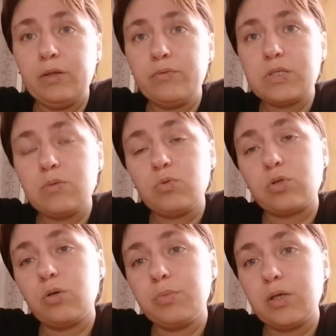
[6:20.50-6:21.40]
И в 7
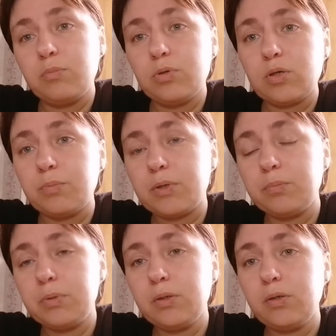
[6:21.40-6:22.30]
утра у меня ребенка
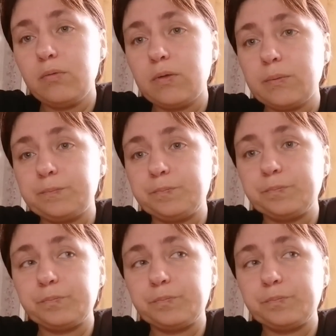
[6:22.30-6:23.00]
прооперировали.